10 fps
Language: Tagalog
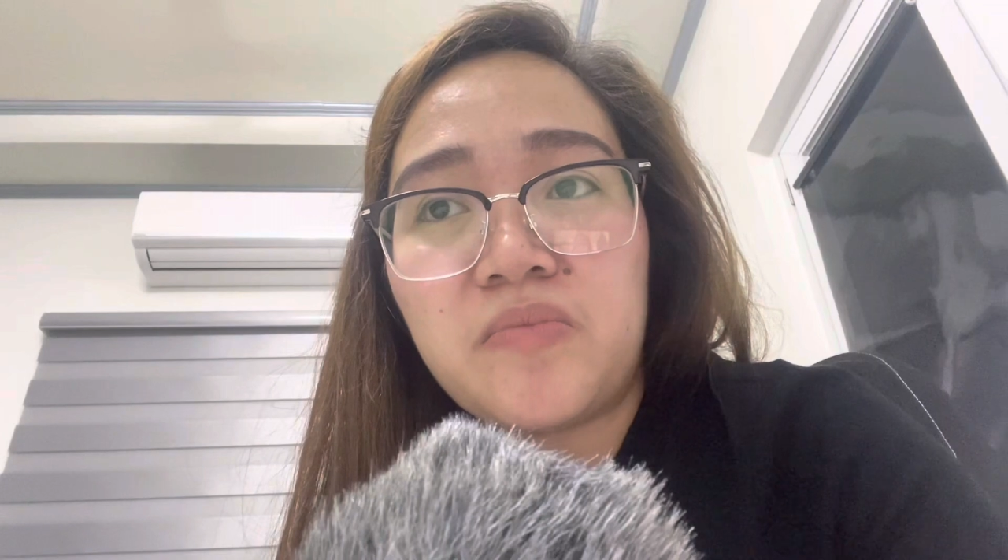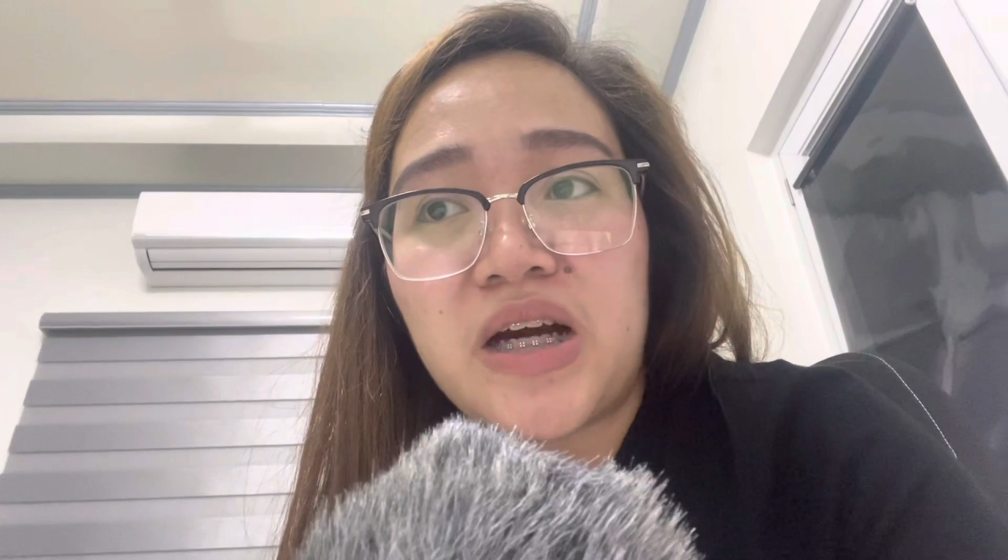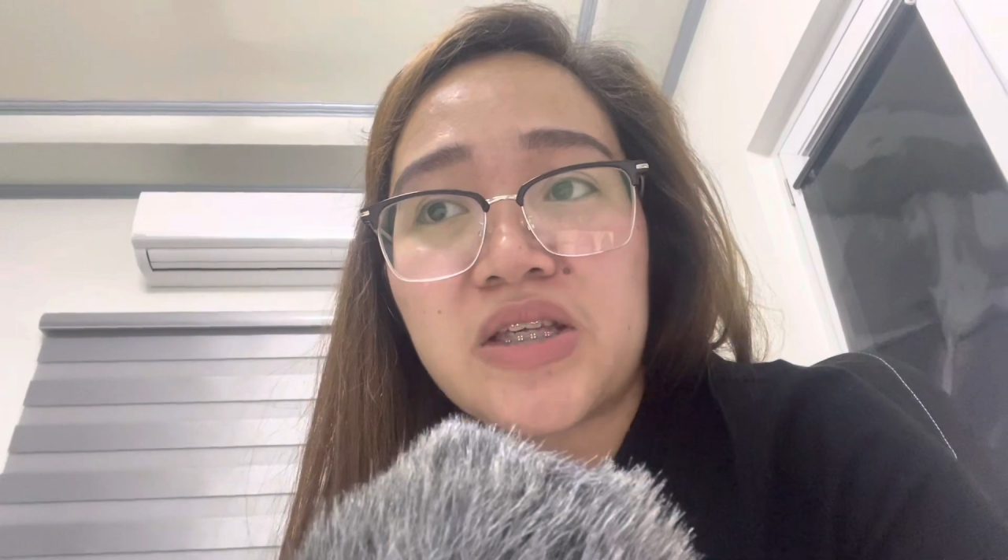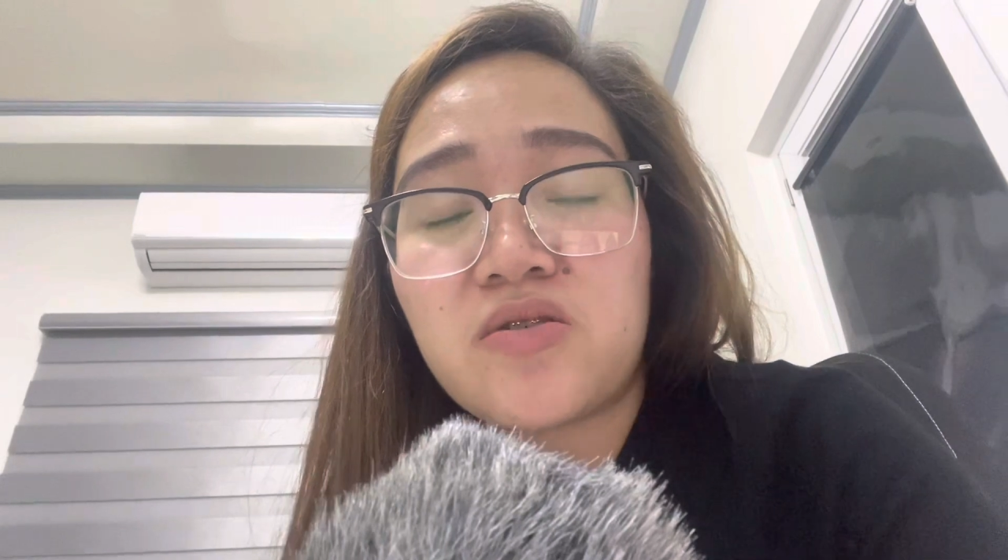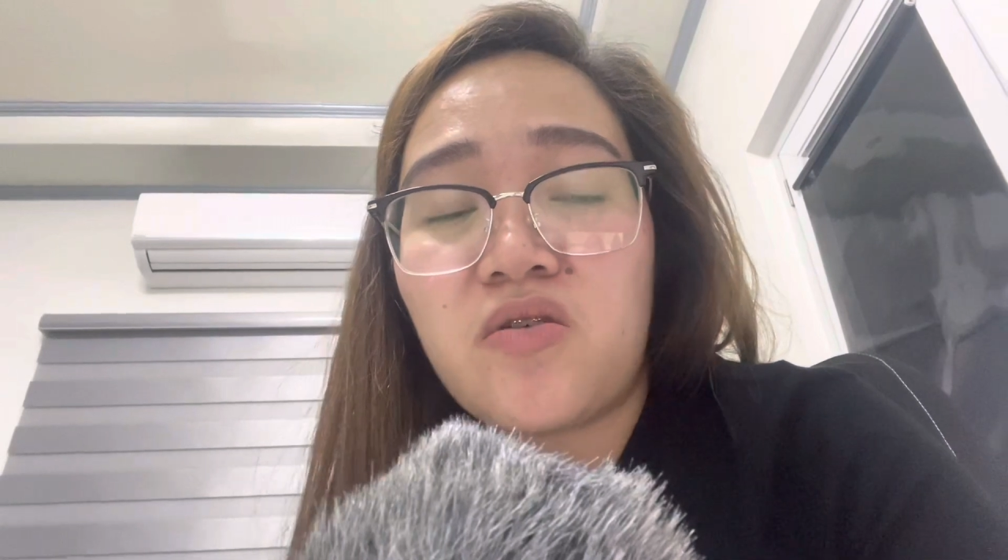
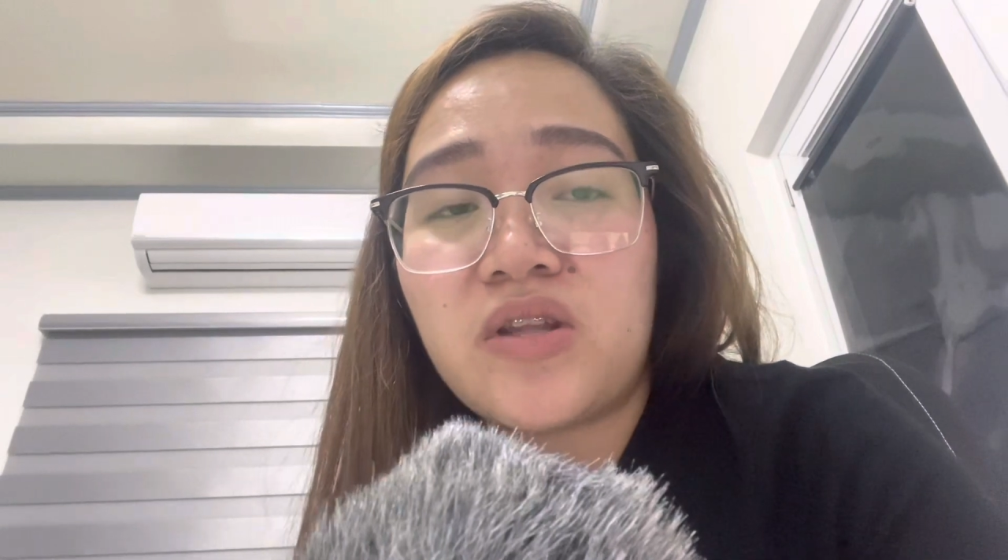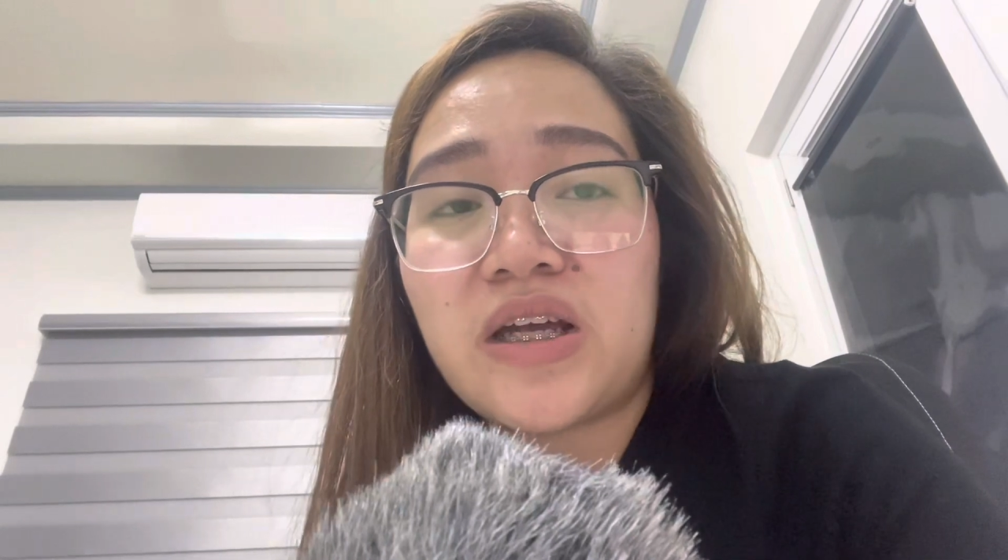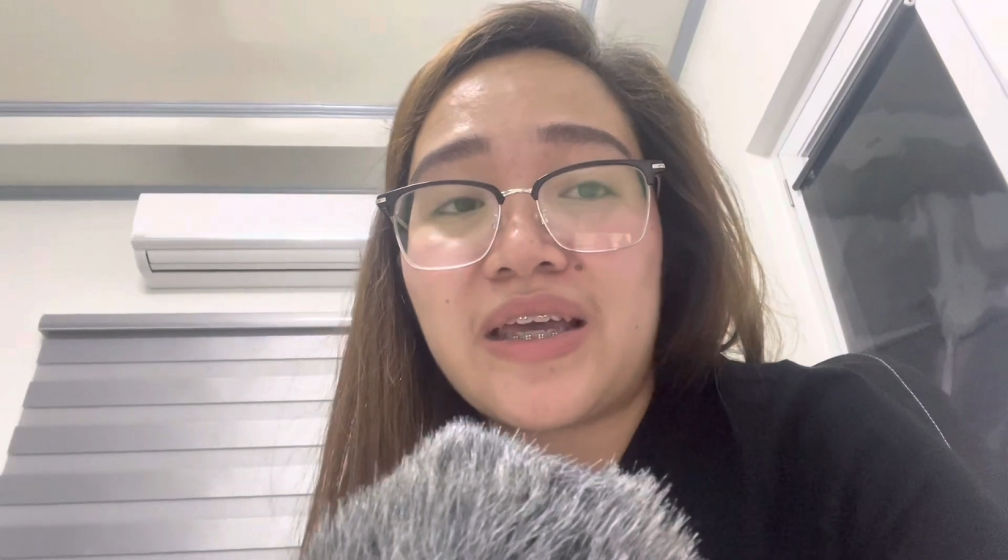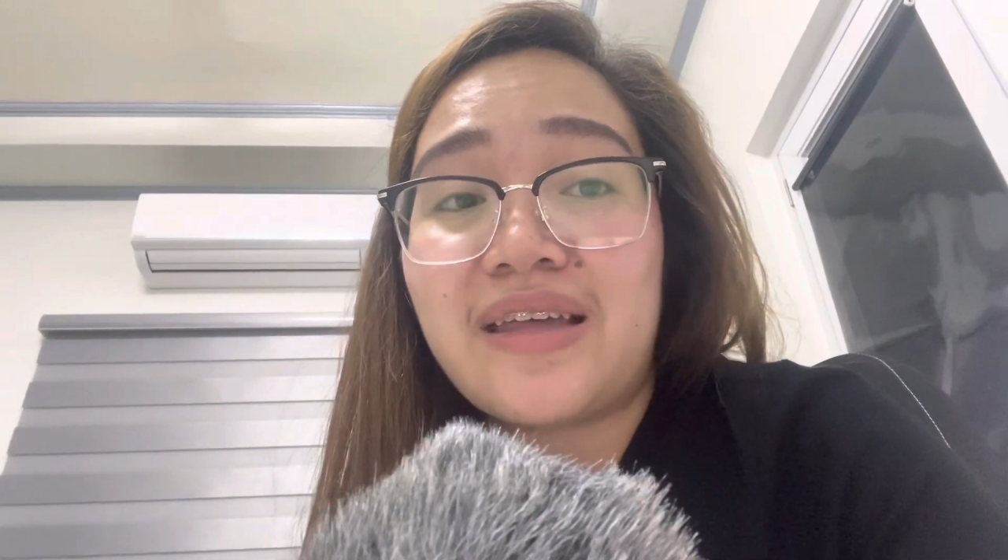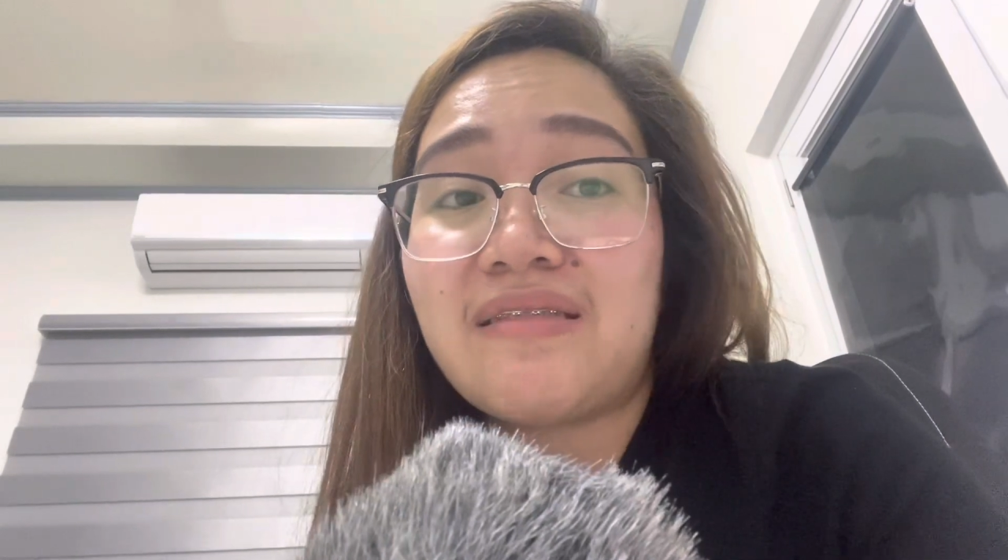pasok ko
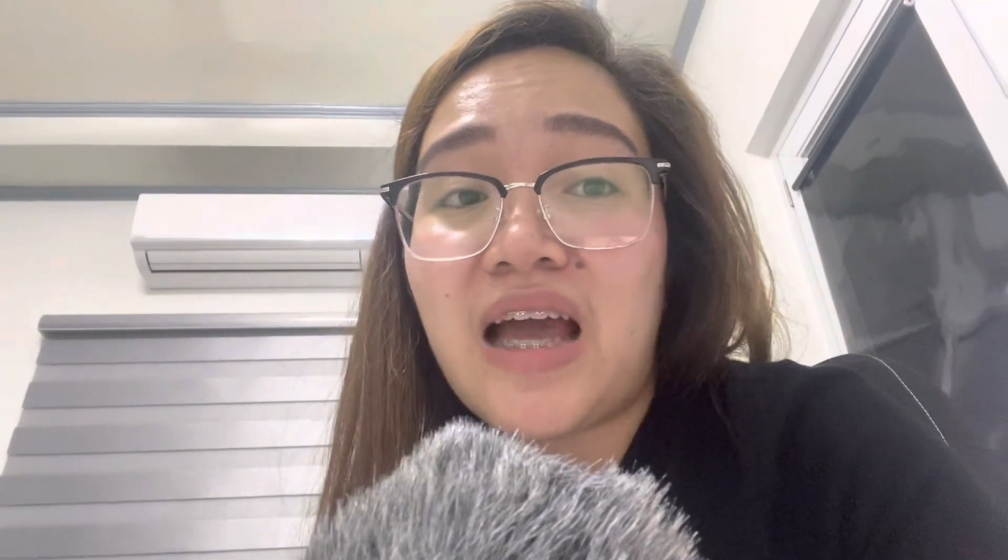naging